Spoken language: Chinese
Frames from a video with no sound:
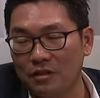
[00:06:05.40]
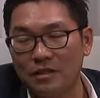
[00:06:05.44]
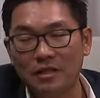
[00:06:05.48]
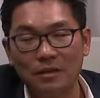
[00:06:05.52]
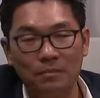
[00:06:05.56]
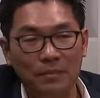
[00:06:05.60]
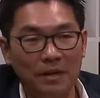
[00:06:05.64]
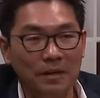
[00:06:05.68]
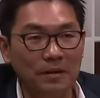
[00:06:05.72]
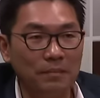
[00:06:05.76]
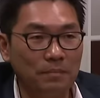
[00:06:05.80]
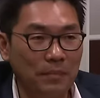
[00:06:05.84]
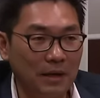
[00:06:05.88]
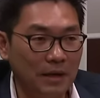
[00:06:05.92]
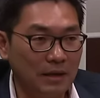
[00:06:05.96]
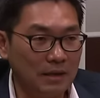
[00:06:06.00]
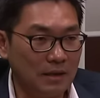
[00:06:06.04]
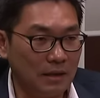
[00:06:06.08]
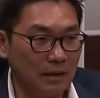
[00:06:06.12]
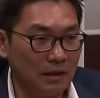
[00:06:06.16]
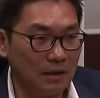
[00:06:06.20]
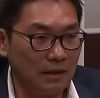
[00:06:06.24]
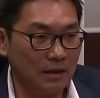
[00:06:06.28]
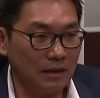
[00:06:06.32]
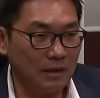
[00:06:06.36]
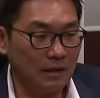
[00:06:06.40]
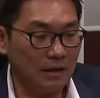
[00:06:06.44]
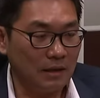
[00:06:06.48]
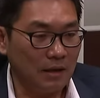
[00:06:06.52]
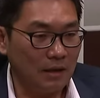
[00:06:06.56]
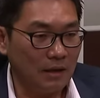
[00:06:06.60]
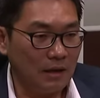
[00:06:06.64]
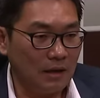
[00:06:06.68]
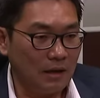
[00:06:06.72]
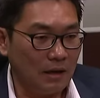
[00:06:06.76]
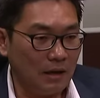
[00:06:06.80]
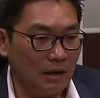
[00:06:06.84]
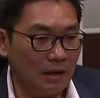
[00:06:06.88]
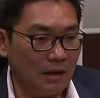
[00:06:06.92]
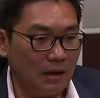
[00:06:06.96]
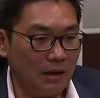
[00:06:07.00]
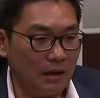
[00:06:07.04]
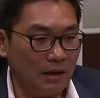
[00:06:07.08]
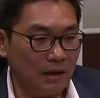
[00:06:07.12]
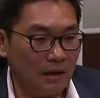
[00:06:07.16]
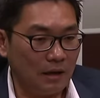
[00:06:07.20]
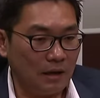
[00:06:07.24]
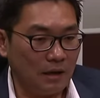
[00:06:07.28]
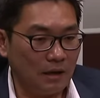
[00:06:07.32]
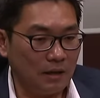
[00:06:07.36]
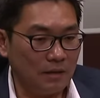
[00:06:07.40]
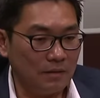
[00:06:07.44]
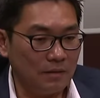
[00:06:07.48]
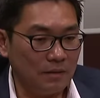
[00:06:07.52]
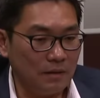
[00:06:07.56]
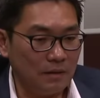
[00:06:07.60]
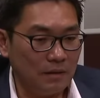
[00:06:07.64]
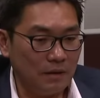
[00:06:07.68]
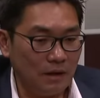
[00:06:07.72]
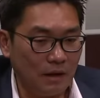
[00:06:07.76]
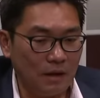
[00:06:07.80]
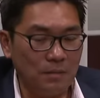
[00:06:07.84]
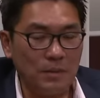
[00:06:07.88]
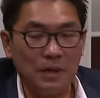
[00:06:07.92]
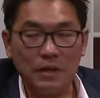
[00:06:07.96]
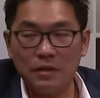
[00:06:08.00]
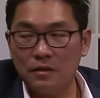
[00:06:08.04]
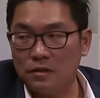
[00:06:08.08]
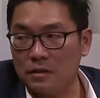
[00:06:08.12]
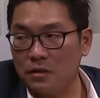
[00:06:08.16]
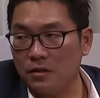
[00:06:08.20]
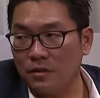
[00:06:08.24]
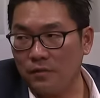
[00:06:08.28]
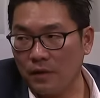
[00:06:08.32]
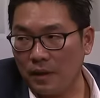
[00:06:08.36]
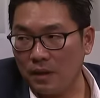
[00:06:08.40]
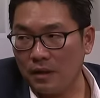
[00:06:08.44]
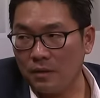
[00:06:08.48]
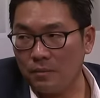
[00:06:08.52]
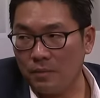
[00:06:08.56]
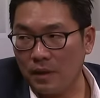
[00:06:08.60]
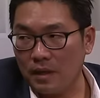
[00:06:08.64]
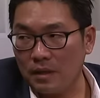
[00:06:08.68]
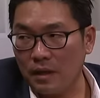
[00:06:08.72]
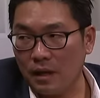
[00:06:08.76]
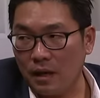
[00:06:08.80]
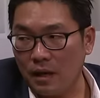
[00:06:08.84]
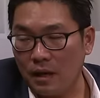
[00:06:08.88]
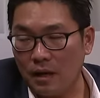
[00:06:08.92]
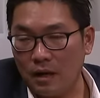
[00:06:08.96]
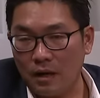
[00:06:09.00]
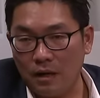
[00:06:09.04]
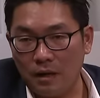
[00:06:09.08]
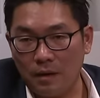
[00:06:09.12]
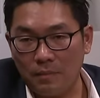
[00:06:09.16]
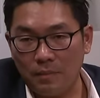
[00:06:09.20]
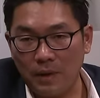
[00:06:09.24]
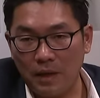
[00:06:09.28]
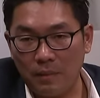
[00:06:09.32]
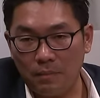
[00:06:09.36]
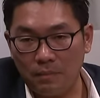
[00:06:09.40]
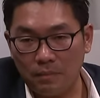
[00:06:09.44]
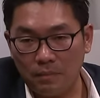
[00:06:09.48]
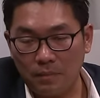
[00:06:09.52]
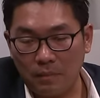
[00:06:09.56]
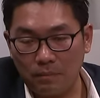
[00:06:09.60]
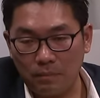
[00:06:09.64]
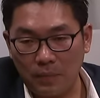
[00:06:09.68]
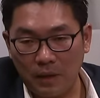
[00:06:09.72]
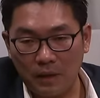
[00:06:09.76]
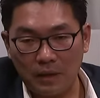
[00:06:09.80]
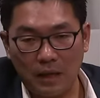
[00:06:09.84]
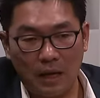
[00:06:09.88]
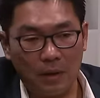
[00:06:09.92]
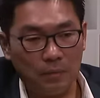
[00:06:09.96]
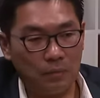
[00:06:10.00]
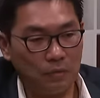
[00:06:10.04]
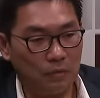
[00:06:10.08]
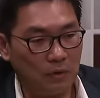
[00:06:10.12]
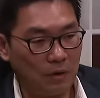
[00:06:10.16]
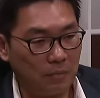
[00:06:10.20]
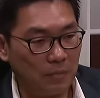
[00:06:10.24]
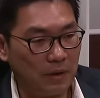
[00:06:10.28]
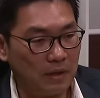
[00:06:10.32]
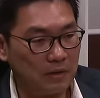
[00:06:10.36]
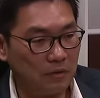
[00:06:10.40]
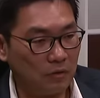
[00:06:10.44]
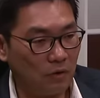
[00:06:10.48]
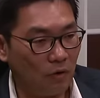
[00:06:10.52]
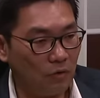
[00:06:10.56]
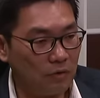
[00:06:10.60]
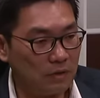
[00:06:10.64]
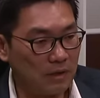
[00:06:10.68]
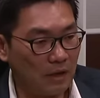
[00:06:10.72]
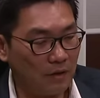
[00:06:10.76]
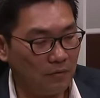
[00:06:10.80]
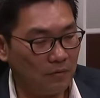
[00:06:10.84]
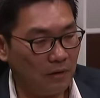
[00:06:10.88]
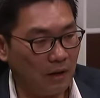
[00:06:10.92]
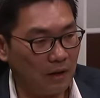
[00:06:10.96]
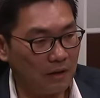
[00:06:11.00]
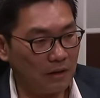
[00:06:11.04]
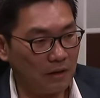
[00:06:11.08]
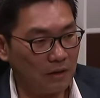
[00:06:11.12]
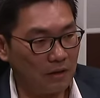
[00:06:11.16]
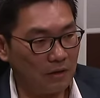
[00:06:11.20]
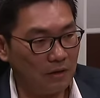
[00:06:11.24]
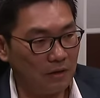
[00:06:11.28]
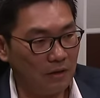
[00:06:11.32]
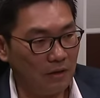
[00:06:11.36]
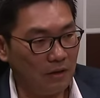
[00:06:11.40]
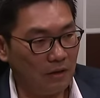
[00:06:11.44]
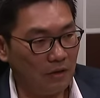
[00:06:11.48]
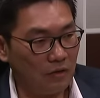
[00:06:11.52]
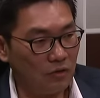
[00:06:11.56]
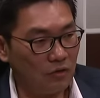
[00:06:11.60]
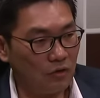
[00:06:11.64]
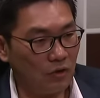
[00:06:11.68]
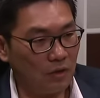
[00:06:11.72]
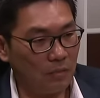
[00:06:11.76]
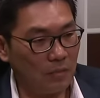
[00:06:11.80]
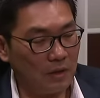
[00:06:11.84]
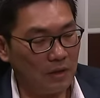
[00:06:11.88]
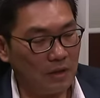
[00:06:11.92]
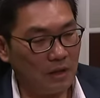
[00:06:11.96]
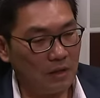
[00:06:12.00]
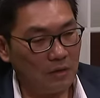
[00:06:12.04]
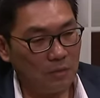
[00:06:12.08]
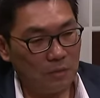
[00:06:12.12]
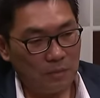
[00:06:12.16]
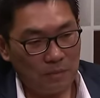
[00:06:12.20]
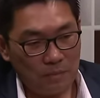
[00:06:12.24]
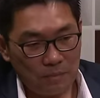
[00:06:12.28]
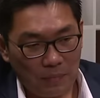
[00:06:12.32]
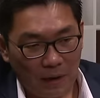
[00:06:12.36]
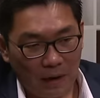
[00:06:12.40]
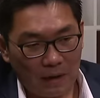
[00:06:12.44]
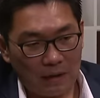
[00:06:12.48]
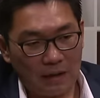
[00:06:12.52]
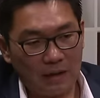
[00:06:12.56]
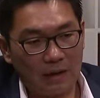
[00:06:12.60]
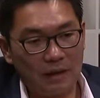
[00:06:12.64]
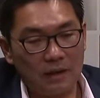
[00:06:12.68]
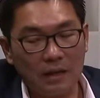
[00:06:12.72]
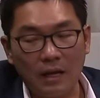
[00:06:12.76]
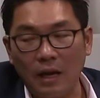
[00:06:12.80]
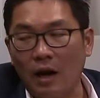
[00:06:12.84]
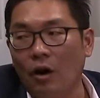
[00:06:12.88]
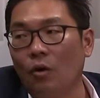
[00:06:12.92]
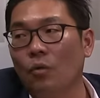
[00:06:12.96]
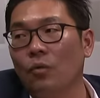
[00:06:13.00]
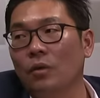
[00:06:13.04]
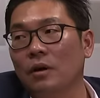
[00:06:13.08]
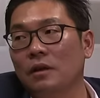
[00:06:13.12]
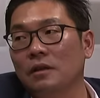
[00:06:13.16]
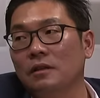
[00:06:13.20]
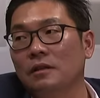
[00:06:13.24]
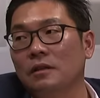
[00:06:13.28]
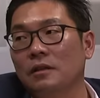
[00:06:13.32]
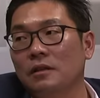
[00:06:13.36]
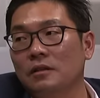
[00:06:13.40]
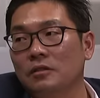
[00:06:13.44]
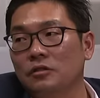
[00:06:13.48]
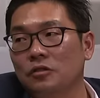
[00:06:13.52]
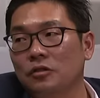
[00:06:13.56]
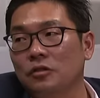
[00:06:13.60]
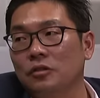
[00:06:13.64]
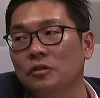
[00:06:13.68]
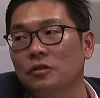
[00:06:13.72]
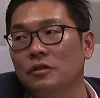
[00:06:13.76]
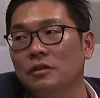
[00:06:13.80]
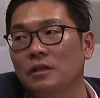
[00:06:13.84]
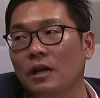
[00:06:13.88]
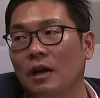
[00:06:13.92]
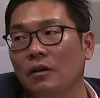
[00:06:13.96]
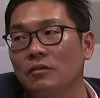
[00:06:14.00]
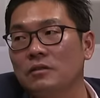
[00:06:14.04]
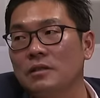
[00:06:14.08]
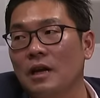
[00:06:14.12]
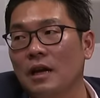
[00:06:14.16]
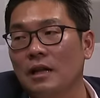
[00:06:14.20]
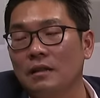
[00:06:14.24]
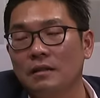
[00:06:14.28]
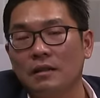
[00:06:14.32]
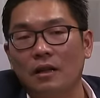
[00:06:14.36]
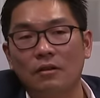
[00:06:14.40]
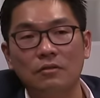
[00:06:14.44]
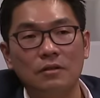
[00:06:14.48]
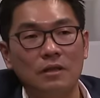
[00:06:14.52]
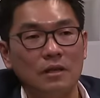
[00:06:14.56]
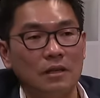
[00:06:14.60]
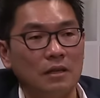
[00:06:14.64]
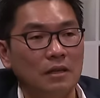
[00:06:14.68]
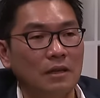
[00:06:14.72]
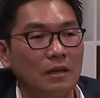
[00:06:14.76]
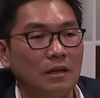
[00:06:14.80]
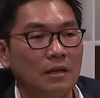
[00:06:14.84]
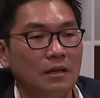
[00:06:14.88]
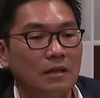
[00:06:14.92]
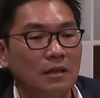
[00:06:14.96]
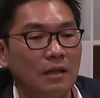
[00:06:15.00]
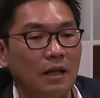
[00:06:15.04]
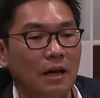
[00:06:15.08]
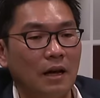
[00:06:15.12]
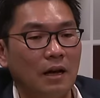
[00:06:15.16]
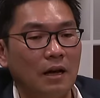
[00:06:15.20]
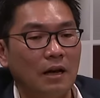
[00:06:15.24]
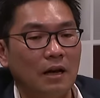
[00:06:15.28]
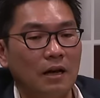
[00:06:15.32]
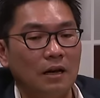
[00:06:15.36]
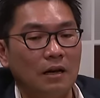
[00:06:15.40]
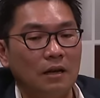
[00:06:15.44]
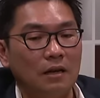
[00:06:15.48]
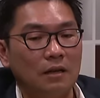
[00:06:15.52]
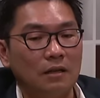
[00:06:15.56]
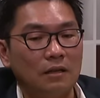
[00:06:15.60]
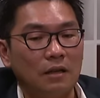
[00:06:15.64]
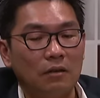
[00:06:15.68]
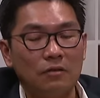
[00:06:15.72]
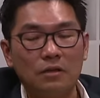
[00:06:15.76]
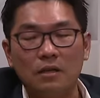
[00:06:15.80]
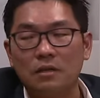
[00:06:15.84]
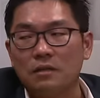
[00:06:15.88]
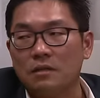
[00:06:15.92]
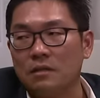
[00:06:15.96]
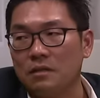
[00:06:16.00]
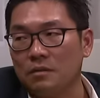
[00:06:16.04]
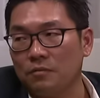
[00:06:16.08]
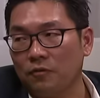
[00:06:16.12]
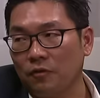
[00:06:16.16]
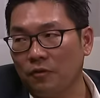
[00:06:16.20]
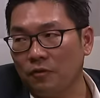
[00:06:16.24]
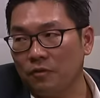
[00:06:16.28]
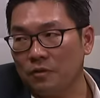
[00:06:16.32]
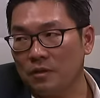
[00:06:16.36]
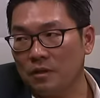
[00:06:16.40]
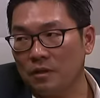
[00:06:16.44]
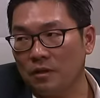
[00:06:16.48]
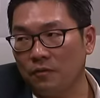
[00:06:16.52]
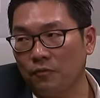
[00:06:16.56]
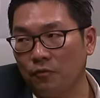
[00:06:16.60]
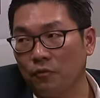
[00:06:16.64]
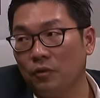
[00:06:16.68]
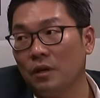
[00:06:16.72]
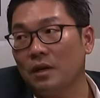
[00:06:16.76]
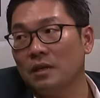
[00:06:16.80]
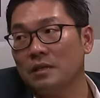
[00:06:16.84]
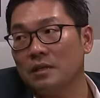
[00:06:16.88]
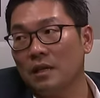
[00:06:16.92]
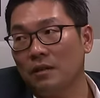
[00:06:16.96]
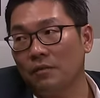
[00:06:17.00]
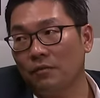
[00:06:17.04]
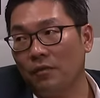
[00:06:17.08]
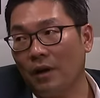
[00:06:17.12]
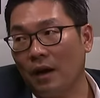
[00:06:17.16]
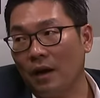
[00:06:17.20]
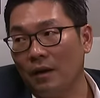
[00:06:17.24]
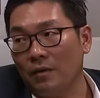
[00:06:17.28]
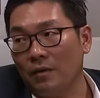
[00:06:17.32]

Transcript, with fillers: 自己被被这个呃和平和平会法令被调呃被被逮捕了，被控上法庭，所以明天我们把那个条文去挑战到底。他呃，到底是否是符合宪法？